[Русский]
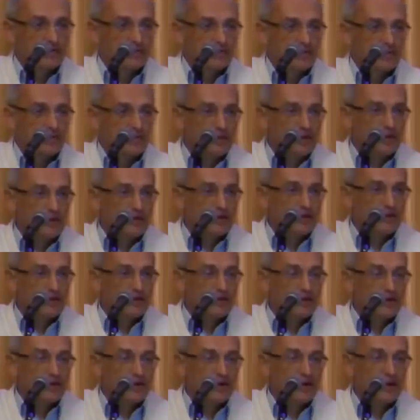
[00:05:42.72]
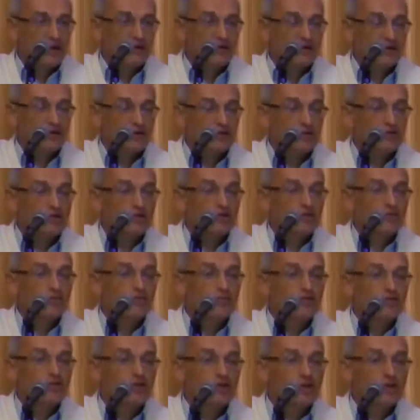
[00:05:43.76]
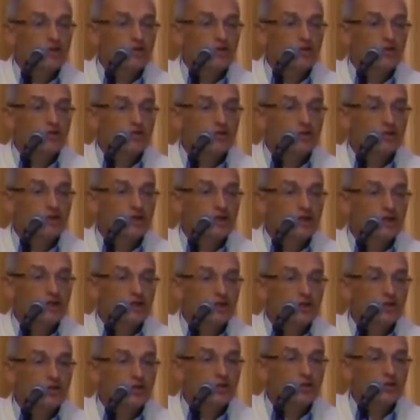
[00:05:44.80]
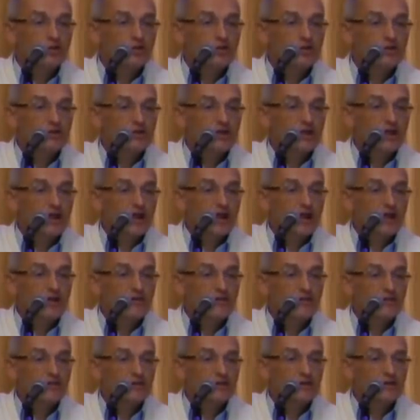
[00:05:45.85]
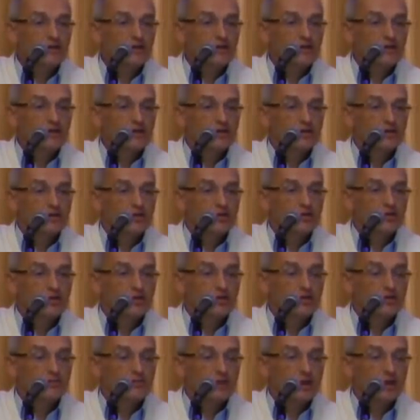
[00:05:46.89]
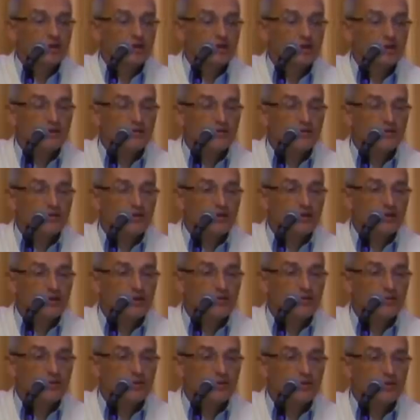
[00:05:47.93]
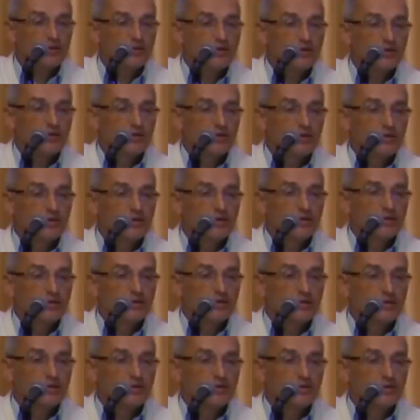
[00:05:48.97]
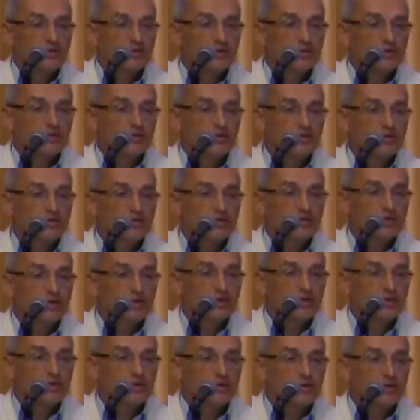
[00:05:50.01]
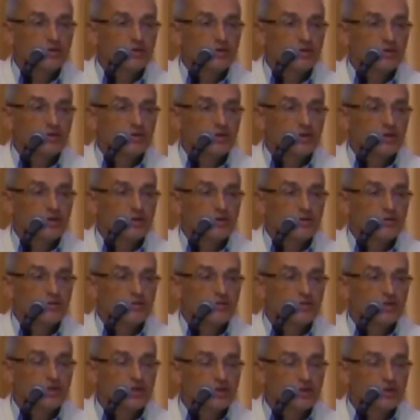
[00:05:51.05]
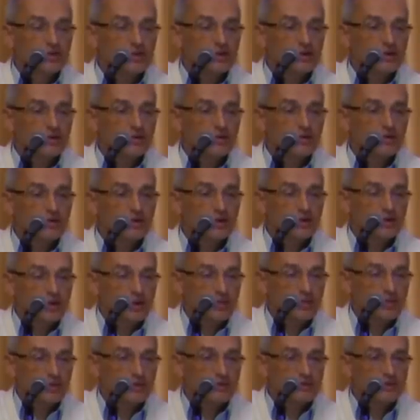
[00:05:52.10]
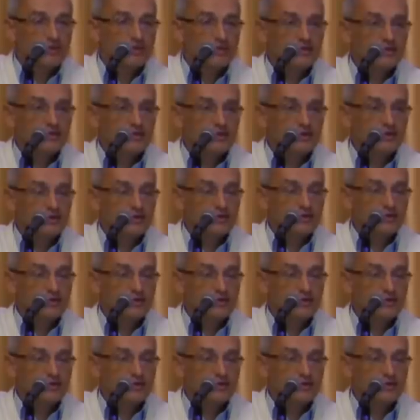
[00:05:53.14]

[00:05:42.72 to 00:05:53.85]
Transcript: Понимаете, это то, что мужчина должен делать. Он должен закаливаться, должен спать на твердом, он должен э, учиться иногда поститься,